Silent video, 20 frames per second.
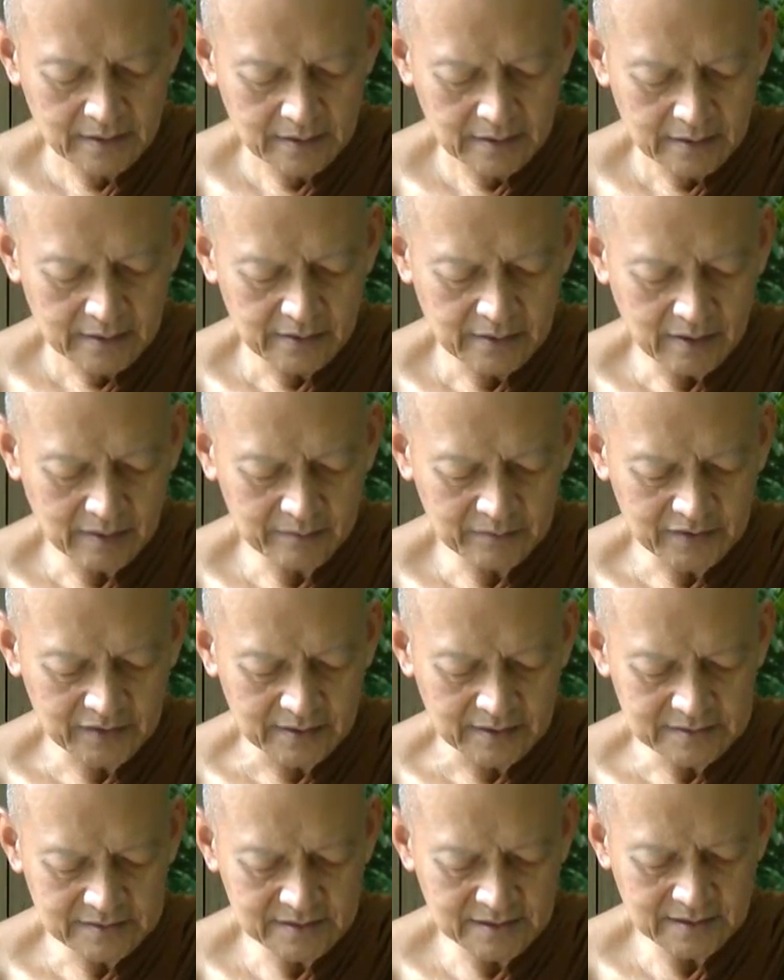ย่อมถึง
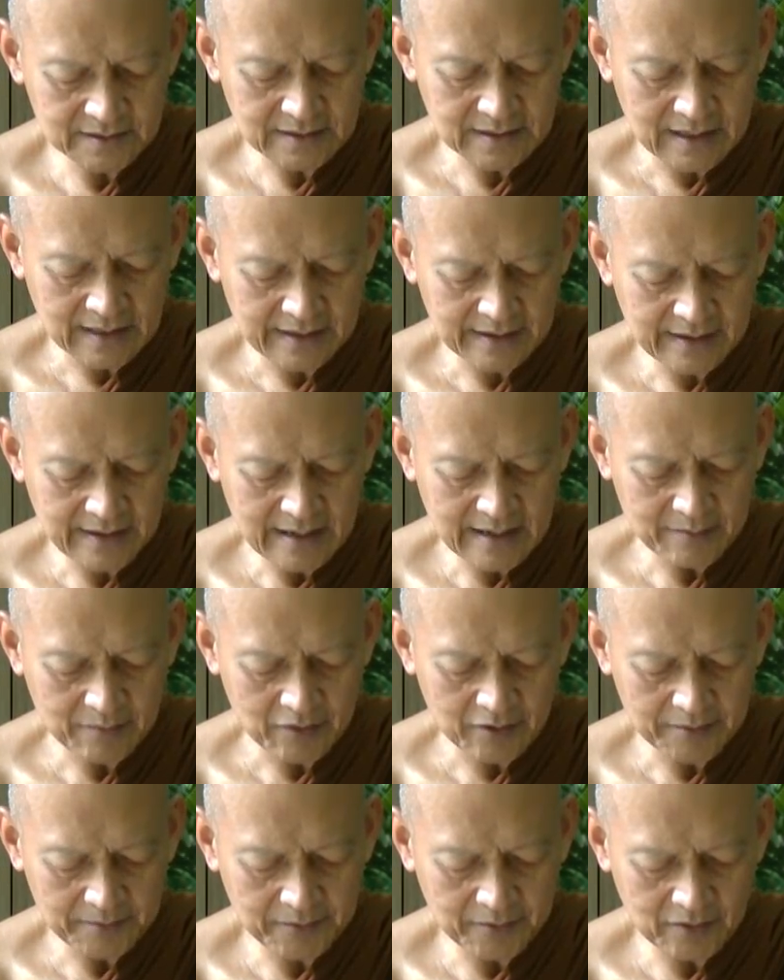ซึ่งการได้บ
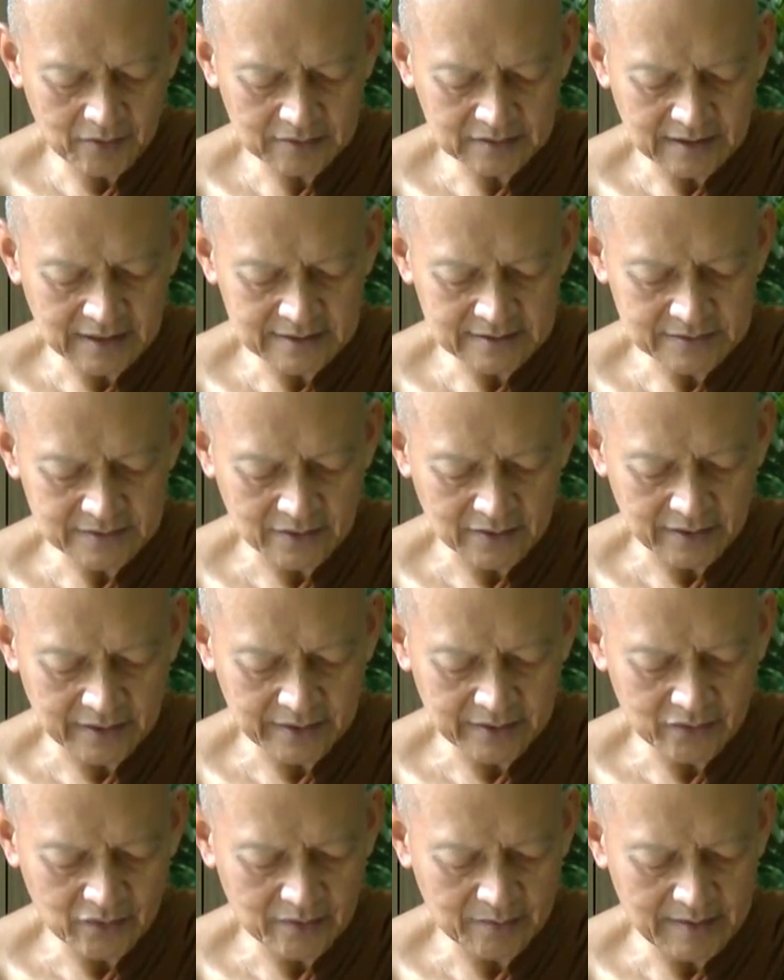ริโภคใช้สอย
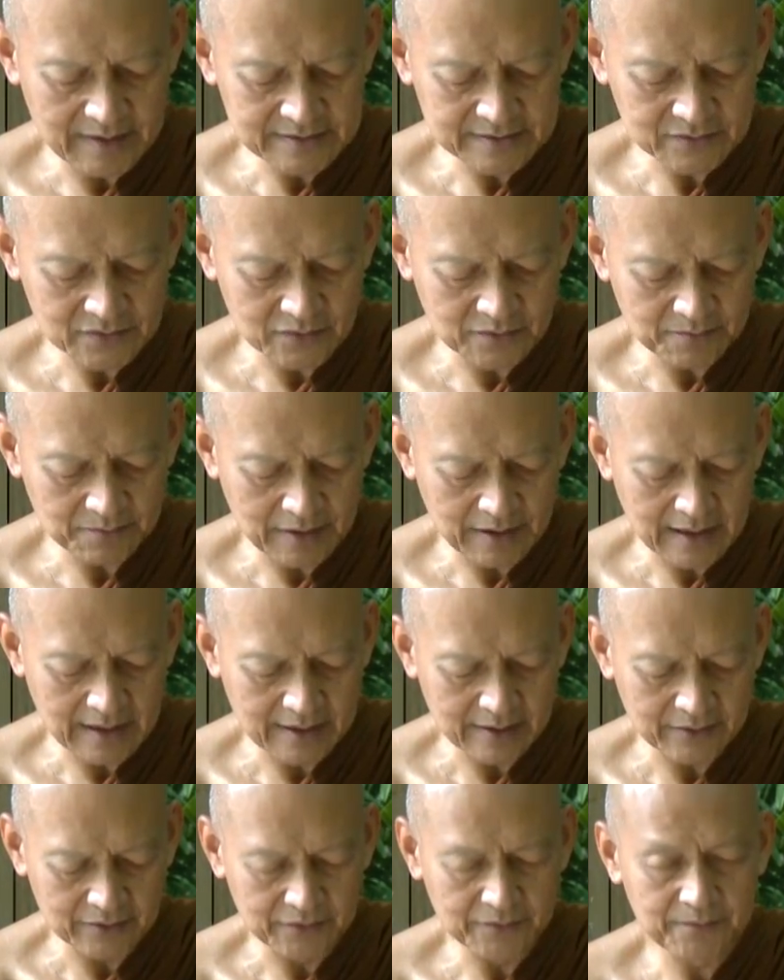โดยไม่สูญเปล่า
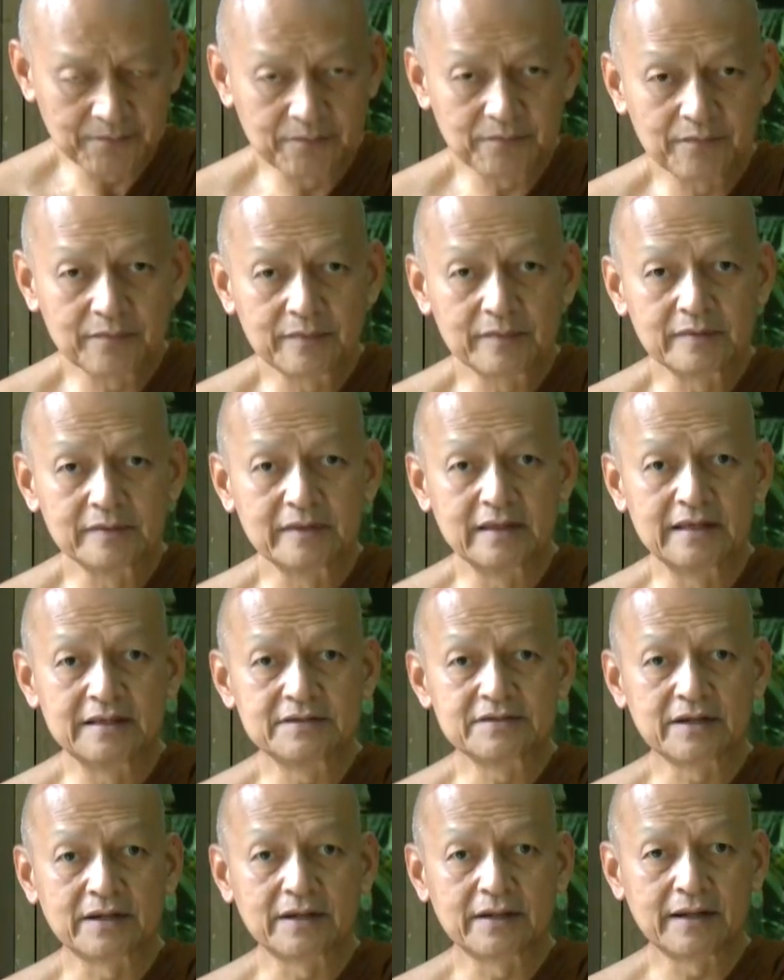นี้
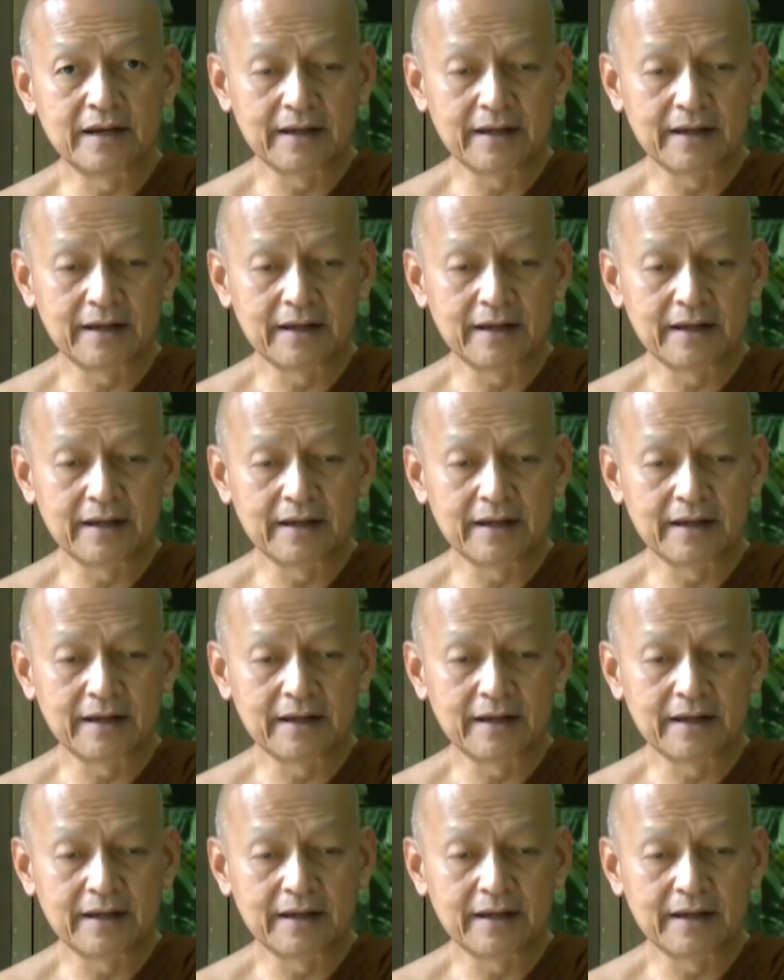ฉันใด